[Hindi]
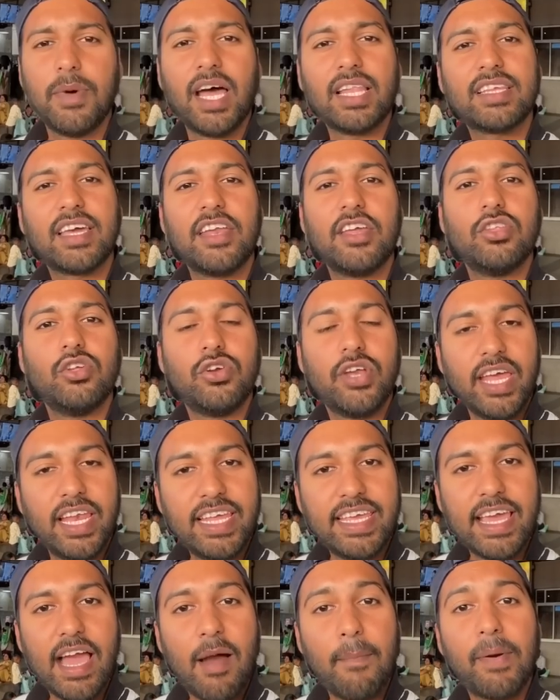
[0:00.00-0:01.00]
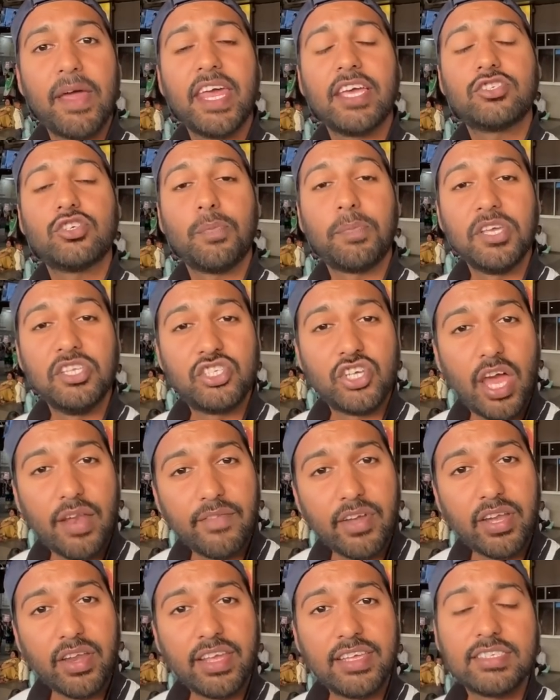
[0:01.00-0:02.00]
बात करें तो डेली यहाँ पर एक सौ
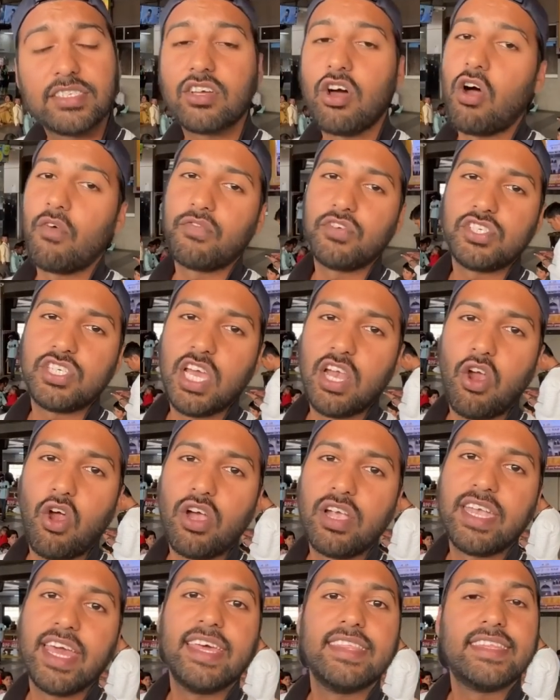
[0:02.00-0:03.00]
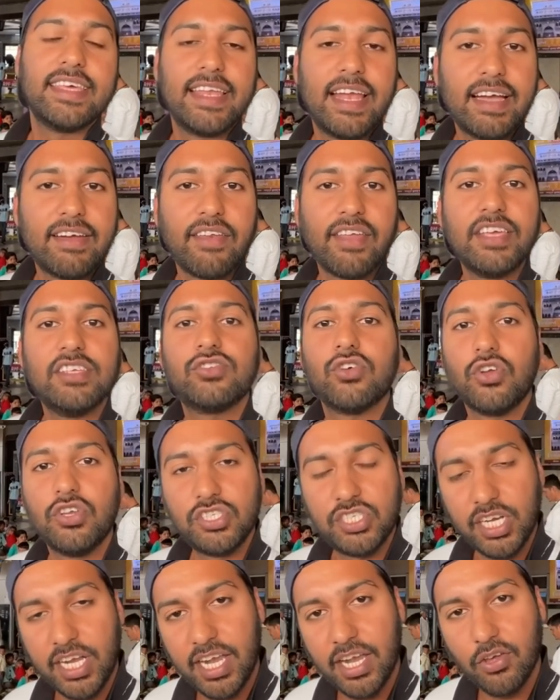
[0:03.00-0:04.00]
ट्रेन का ऑफिशियल हॉल्ट है तेरह ट्रेन
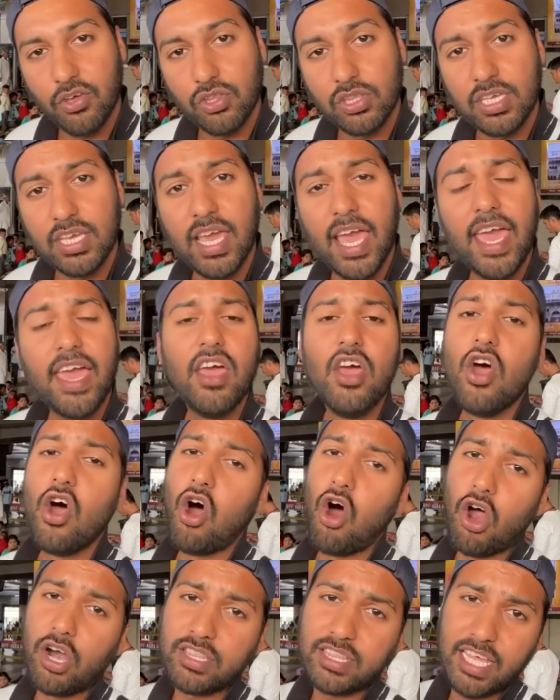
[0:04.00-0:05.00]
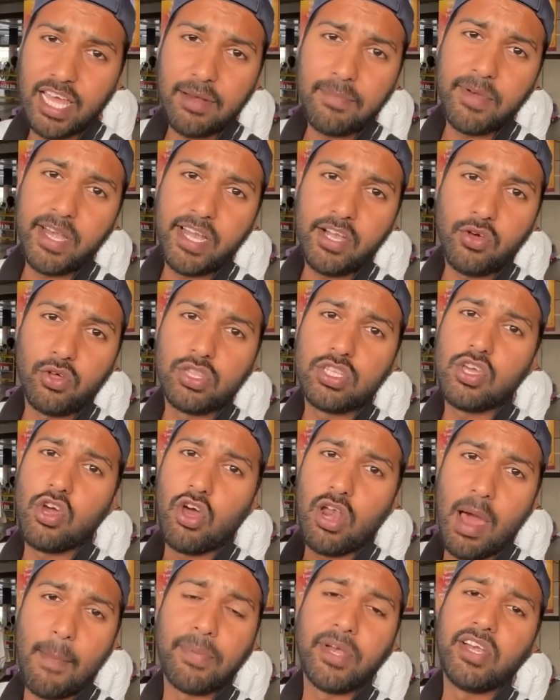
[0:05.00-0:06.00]
ओरिजिनेट होती हैं और टर्मिनेट होती हैं
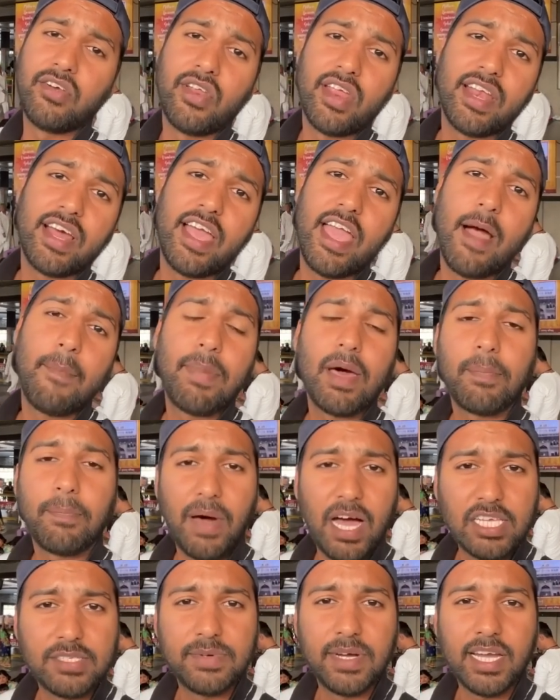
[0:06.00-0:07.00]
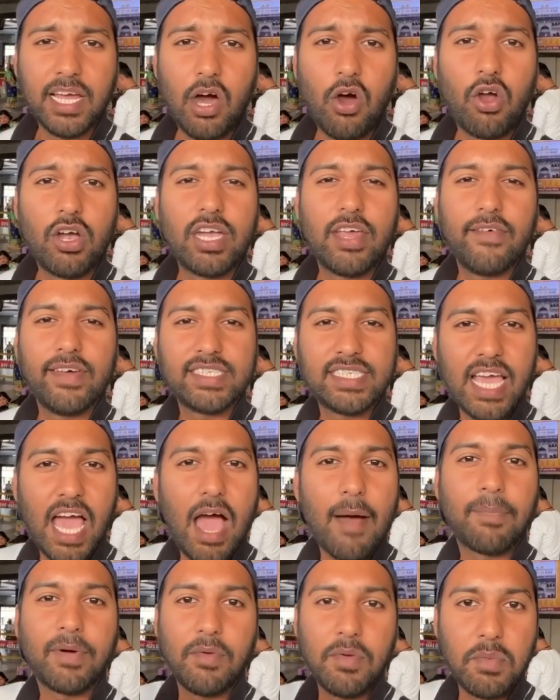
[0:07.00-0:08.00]
और अपनी ट्रेन का यहाँ पर पाँच मिनट का हॉल्ट है वैसे
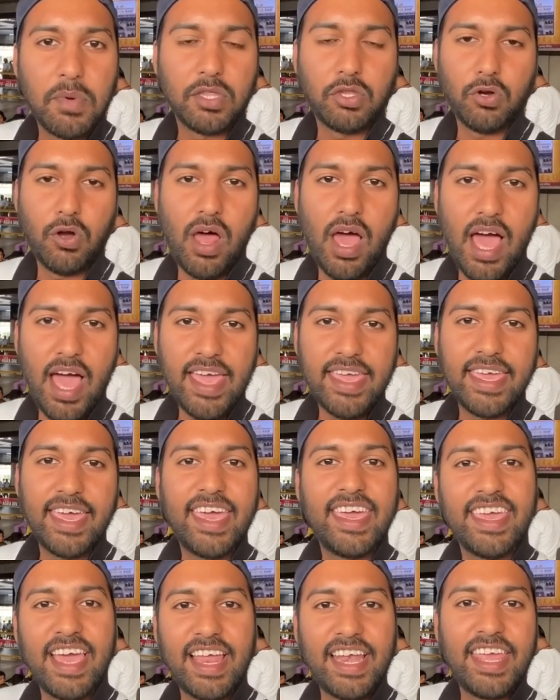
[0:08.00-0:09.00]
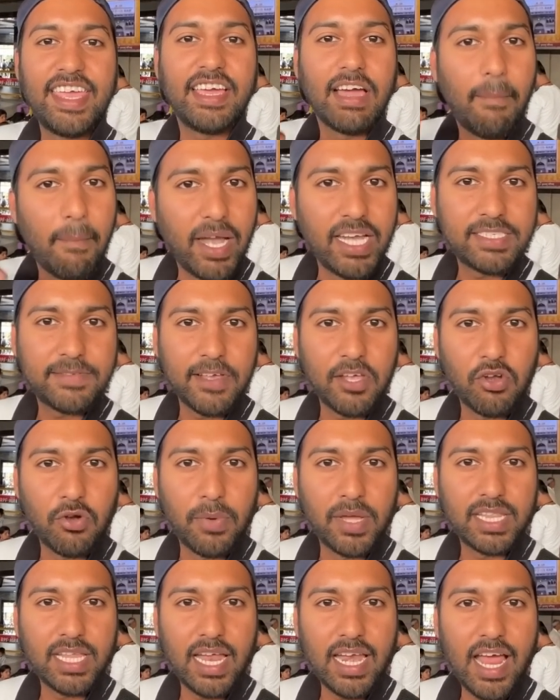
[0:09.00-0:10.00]
आप कभी मथुरा आए हैं या नहीं कमेंट्स में जरूर
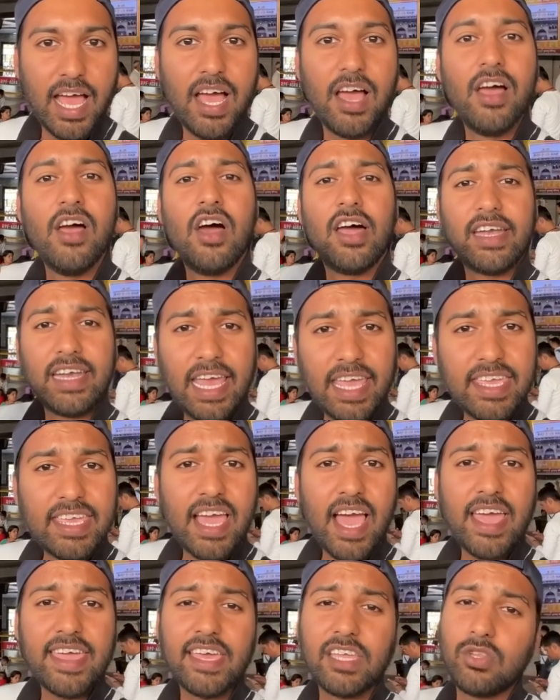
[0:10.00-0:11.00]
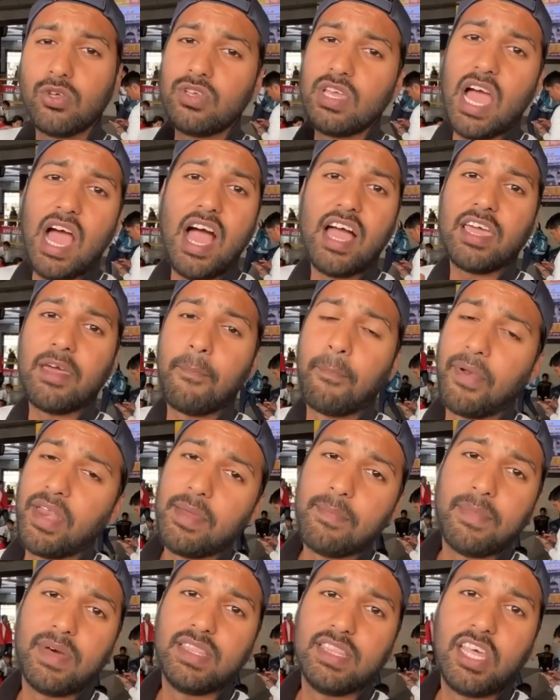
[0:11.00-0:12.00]
बताना नहीं आए हैं तो यहाँ के
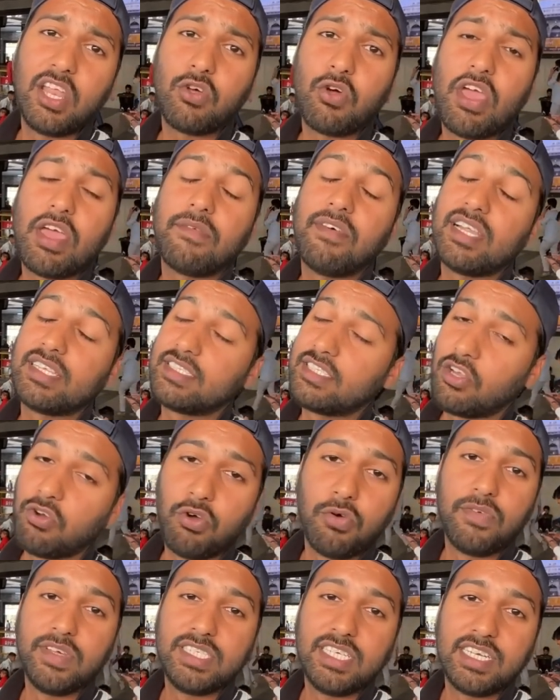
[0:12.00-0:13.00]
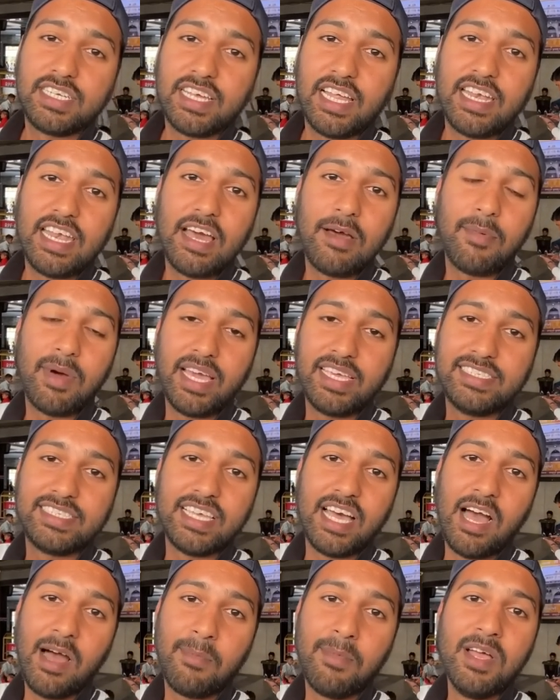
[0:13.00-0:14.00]
प्रेम मंदिर को एक बार ज़रूर विजिट करना भाई
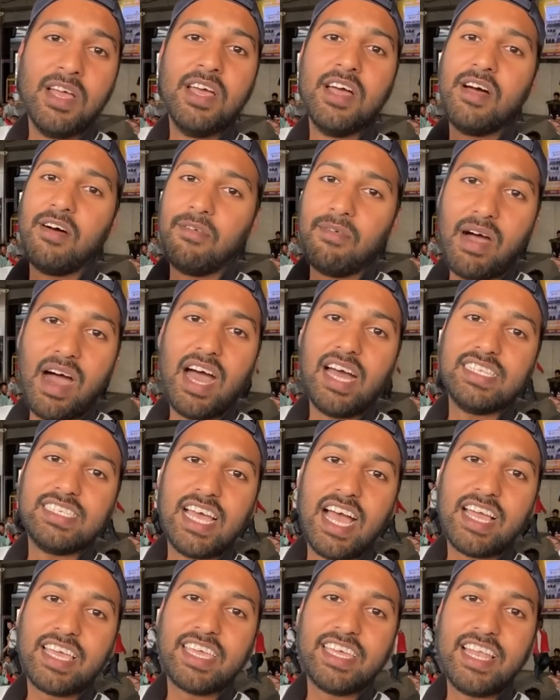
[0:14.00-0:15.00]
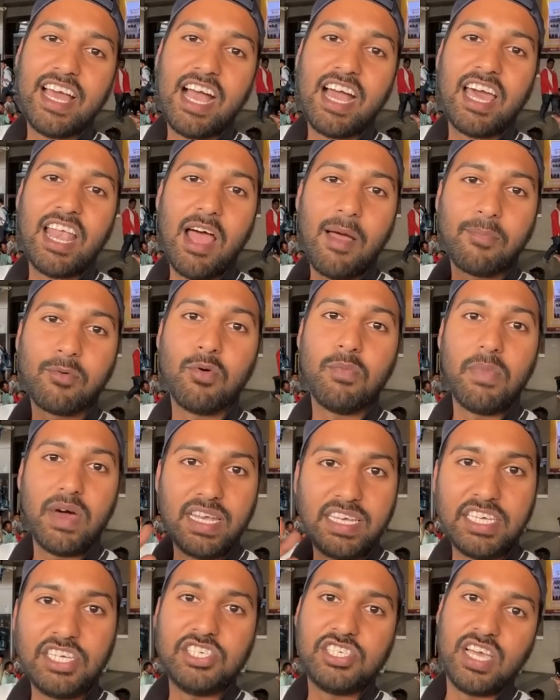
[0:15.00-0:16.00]
साहब वहाँ जाके ना अगर आपको
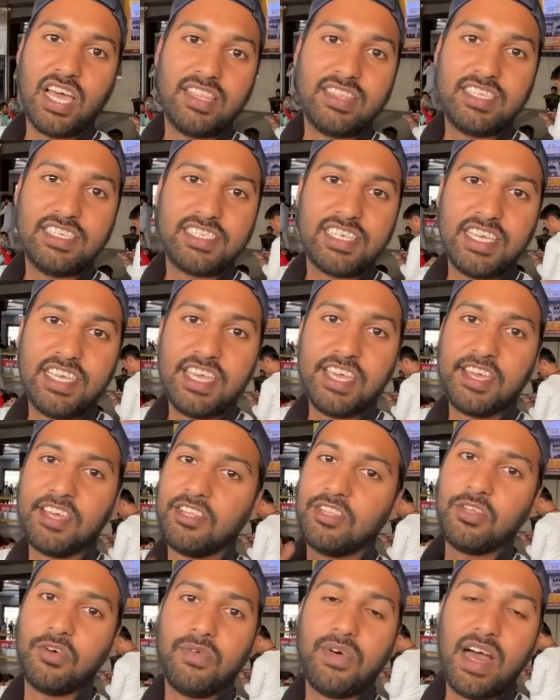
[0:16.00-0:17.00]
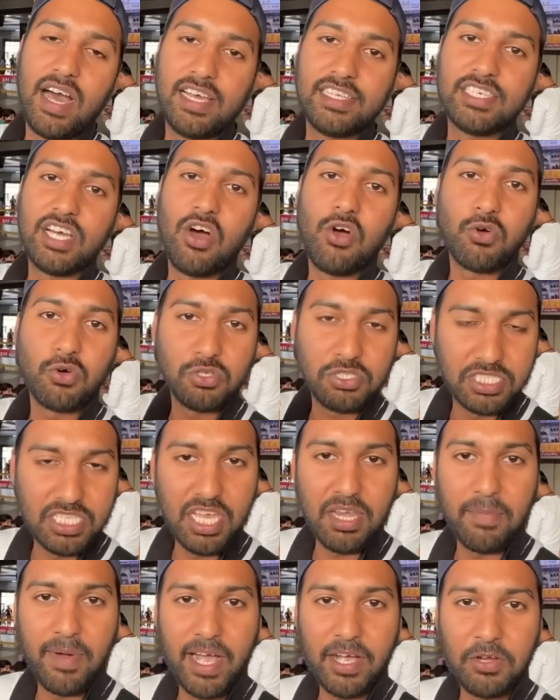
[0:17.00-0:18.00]
मन की शांति चाहिए तो वहाँ जाओ कुछ
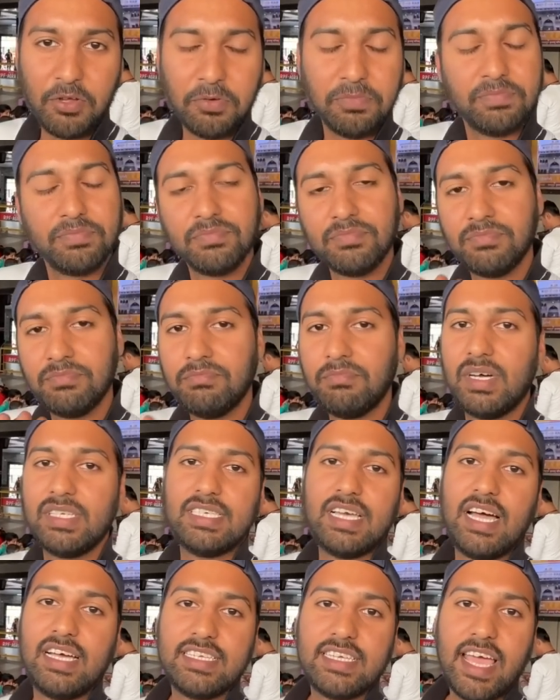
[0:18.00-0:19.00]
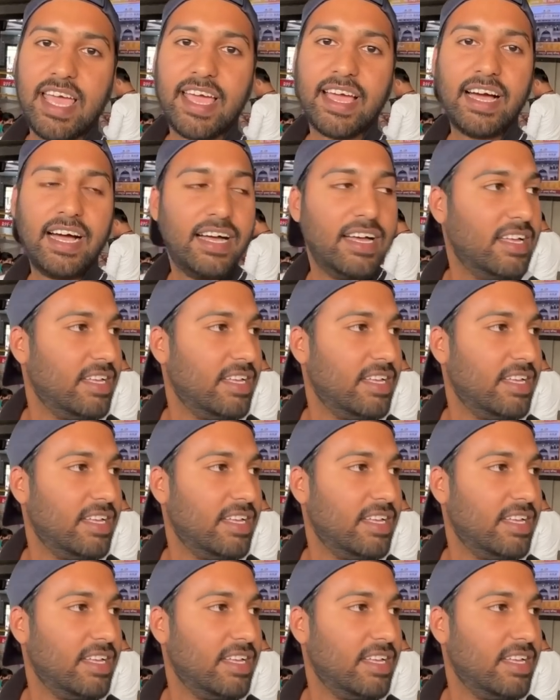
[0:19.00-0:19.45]
देर बैठो मज़ा आ जाएगा